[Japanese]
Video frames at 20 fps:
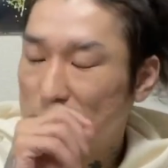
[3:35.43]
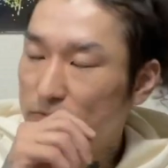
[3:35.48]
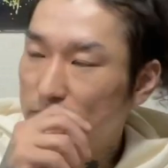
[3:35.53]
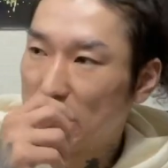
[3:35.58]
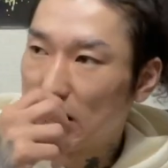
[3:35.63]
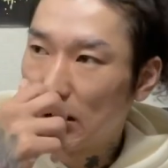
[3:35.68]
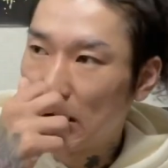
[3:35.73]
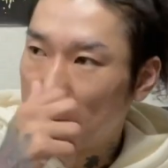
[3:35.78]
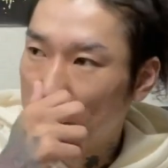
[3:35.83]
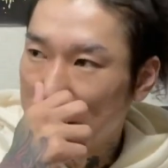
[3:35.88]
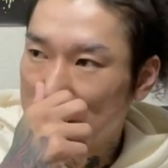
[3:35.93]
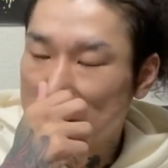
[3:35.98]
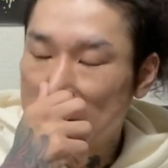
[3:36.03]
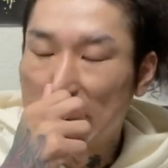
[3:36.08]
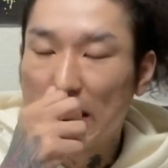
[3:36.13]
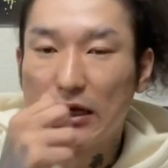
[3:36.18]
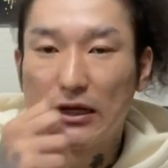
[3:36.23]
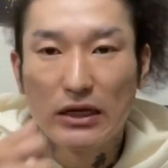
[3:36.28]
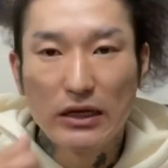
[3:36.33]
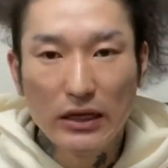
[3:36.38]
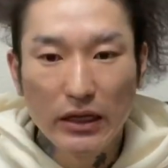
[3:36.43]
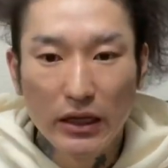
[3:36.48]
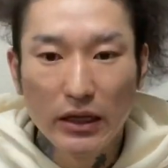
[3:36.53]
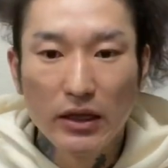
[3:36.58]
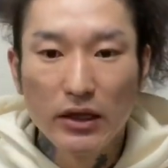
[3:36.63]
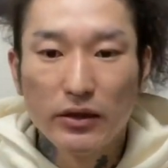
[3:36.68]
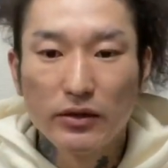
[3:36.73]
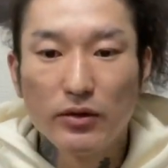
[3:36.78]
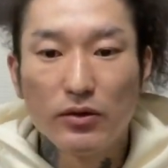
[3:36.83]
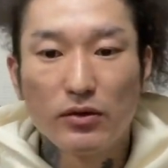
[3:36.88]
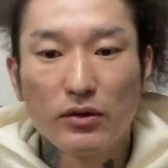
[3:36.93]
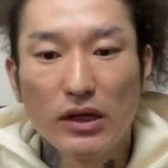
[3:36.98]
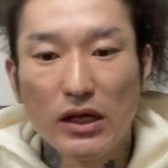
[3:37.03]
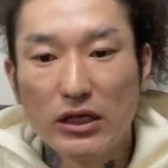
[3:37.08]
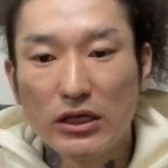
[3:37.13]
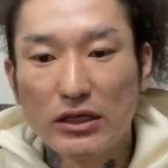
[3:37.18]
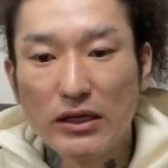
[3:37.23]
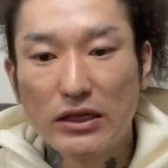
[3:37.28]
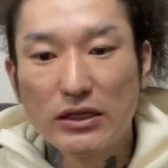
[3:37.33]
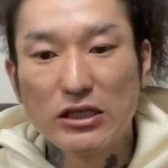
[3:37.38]
なんか場違いなね、動画に
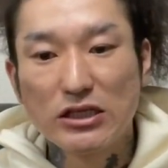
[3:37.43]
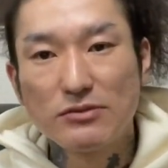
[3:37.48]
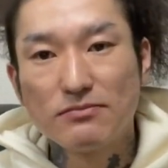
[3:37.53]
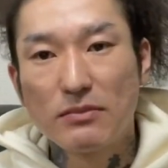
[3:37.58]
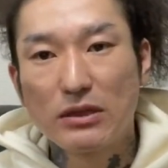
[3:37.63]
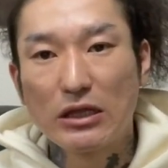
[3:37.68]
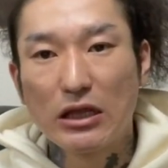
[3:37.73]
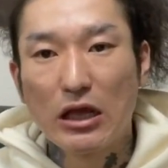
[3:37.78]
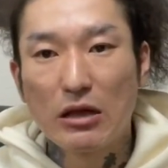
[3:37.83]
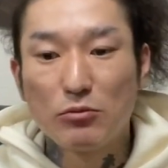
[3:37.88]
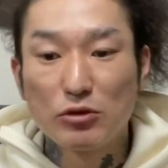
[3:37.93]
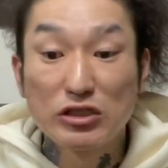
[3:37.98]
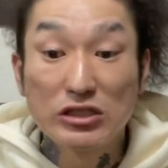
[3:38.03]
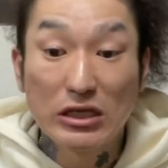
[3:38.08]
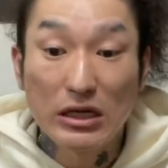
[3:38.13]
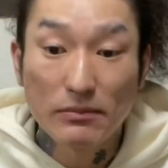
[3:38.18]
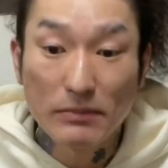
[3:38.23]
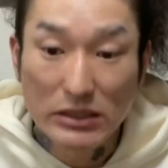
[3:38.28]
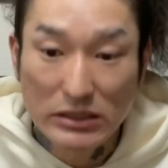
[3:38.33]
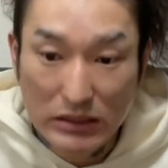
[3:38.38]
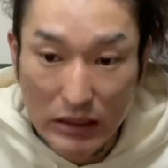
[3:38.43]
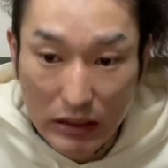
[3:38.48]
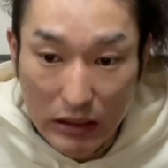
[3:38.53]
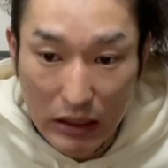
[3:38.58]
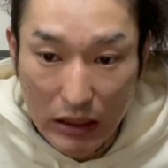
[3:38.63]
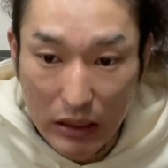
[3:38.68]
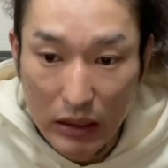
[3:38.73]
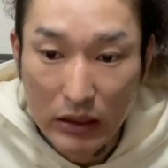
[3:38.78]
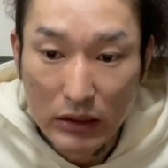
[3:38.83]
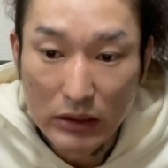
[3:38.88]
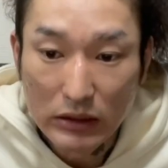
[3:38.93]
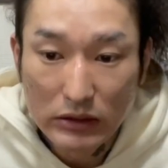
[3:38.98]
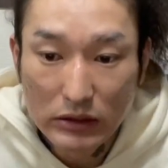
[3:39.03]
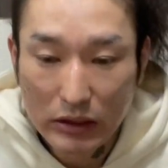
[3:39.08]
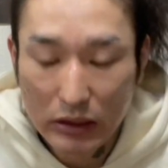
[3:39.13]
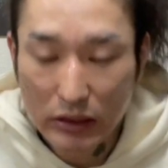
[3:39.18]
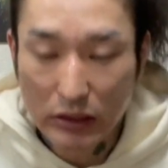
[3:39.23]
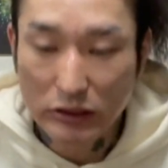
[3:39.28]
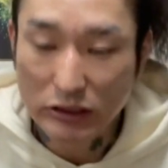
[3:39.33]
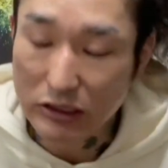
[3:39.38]
なってしまったかもしれませんが、
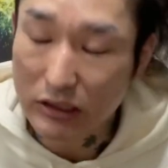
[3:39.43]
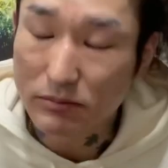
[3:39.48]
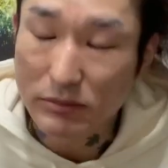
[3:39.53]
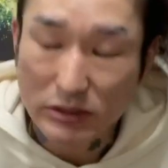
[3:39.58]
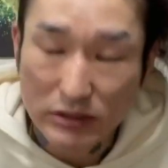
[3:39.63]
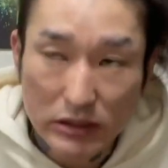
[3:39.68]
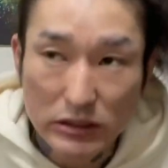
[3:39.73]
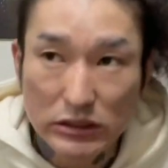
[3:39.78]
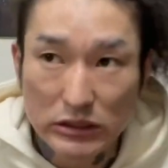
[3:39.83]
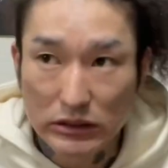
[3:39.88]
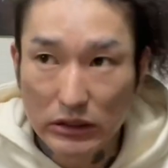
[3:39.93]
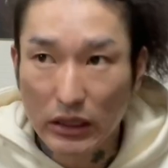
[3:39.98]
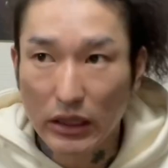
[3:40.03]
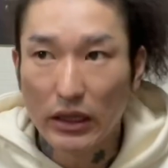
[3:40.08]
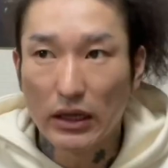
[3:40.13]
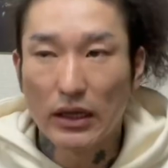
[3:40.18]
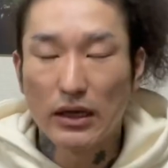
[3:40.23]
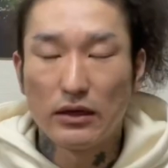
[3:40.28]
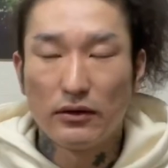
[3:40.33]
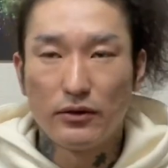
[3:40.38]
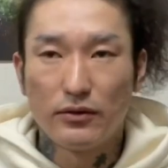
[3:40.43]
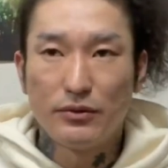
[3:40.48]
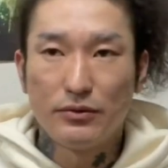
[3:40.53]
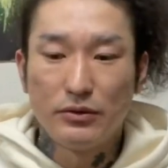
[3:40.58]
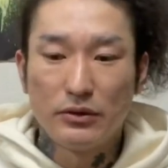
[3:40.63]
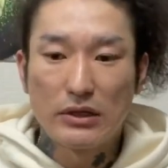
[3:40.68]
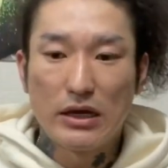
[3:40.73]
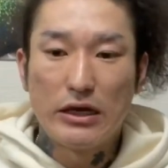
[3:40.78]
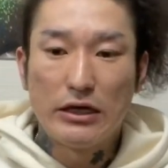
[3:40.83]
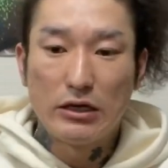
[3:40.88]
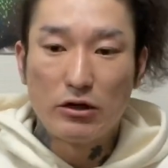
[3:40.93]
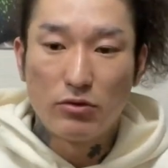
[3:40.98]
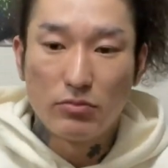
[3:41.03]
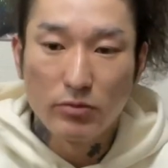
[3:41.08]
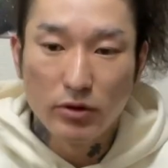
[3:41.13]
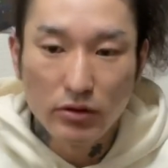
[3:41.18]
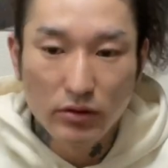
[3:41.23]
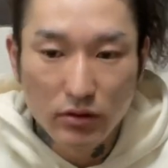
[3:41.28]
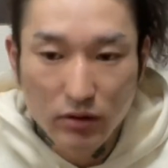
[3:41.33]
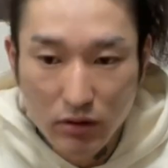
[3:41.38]
えー、知れませんしね、あの、不快な思
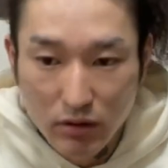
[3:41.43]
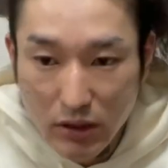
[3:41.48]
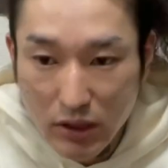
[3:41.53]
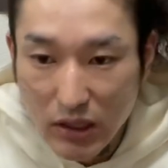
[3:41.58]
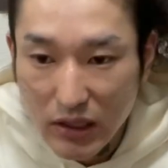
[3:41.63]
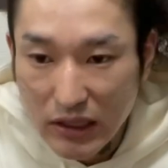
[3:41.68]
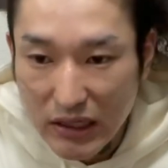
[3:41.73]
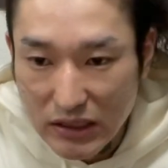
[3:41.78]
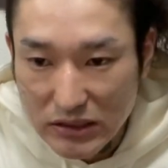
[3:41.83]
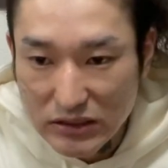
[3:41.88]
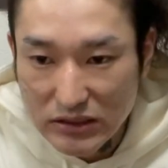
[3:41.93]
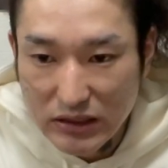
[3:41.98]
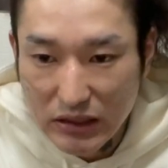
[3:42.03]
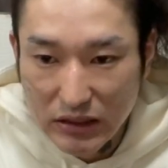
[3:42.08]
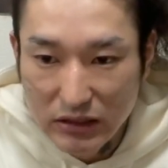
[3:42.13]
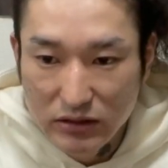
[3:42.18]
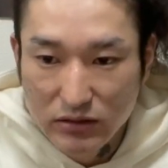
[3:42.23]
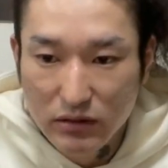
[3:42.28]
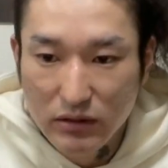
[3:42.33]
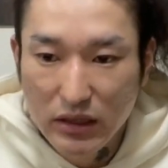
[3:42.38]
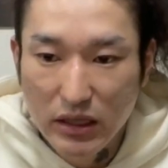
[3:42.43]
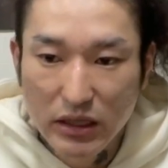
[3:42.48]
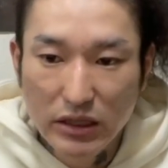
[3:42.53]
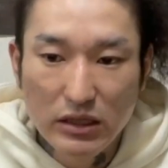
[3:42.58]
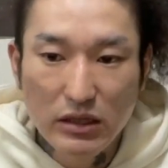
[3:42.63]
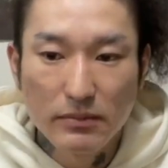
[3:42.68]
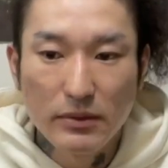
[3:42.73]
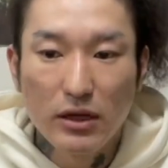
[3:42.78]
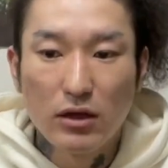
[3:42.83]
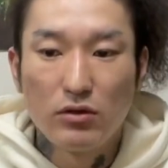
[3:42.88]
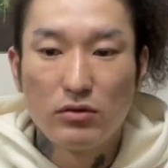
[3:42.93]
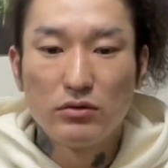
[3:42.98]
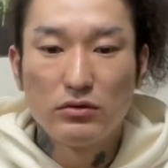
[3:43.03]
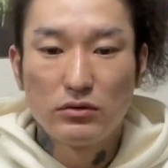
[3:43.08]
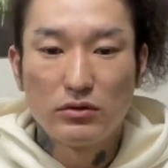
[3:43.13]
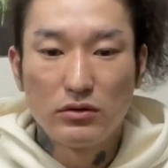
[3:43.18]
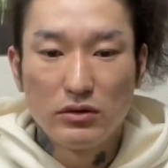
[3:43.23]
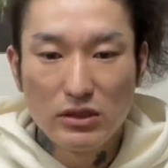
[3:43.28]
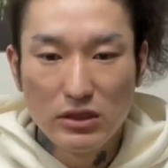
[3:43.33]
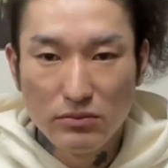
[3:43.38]
いを感じた人がいれば、本
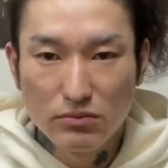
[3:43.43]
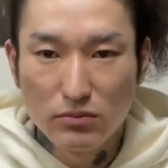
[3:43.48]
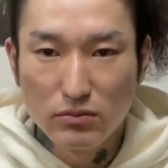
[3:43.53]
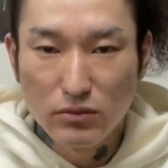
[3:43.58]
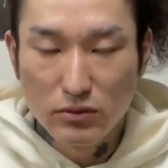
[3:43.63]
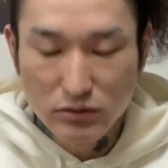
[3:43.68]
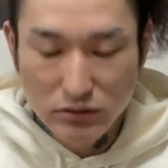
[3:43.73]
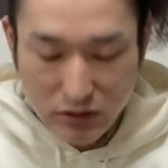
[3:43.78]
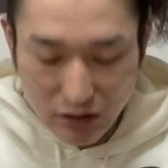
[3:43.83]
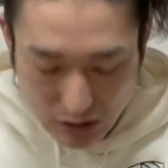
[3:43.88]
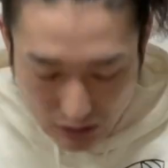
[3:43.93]
当に申し訳